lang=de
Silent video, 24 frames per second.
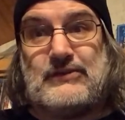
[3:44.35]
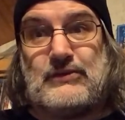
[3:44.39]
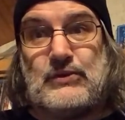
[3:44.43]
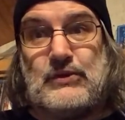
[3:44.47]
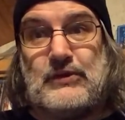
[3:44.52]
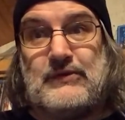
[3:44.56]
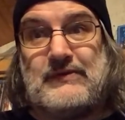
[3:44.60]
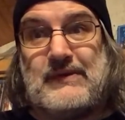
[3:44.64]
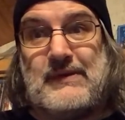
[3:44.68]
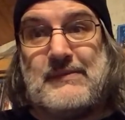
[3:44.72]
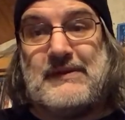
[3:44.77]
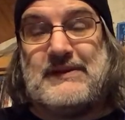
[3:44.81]

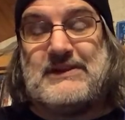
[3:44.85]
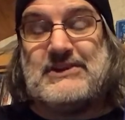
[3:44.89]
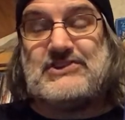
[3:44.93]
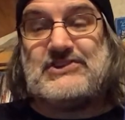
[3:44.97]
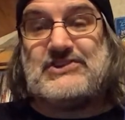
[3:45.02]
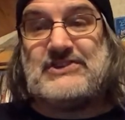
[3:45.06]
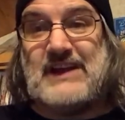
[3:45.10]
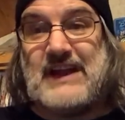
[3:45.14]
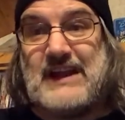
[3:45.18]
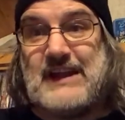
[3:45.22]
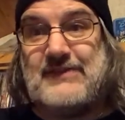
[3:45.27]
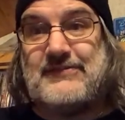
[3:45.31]
Und wenn man die
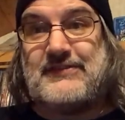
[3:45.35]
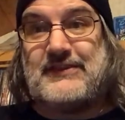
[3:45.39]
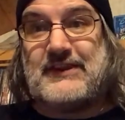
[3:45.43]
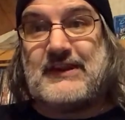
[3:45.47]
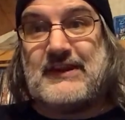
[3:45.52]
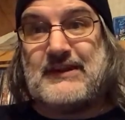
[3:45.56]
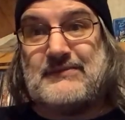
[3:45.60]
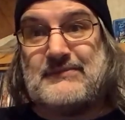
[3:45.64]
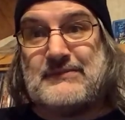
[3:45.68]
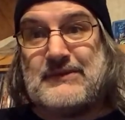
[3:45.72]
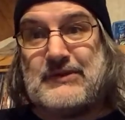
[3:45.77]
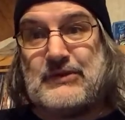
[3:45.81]
schnelle
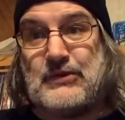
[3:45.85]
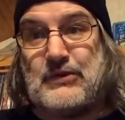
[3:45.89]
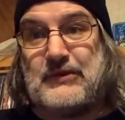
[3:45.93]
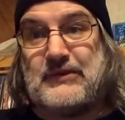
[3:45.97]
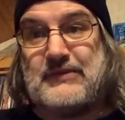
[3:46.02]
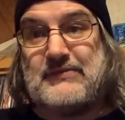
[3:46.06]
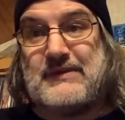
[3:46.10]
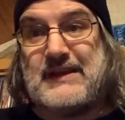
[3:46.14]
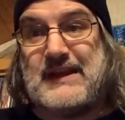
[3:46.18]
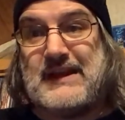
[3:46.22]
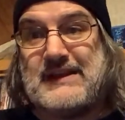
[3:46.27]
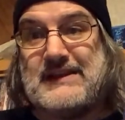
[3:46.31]

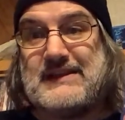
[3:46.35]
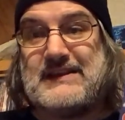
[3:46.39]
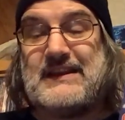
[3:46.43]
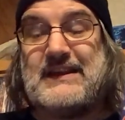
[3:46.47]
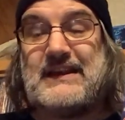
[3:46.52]
Verdauungsmethode wählt,